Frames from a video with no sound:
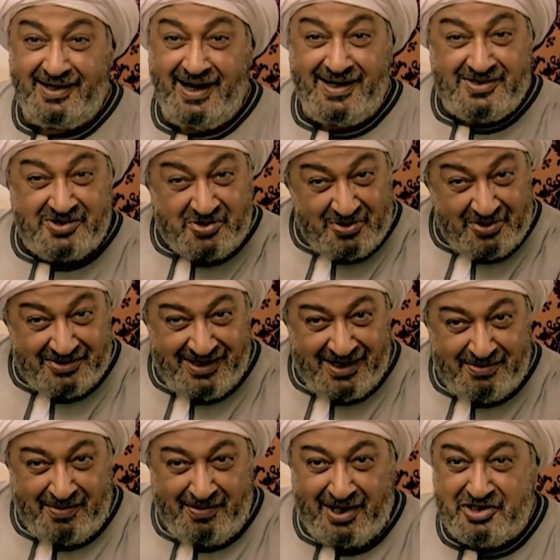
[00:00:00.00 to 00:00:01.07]
قال شو
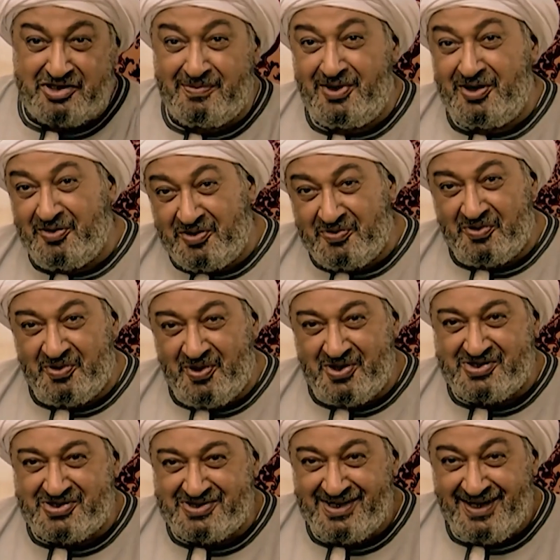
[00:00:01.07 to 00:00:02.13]
ده ما معاش مليون
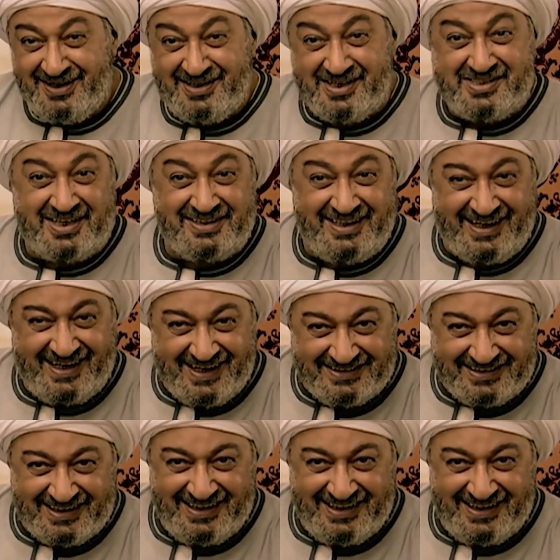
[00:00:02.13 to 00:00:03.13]
ونص تصدقها انت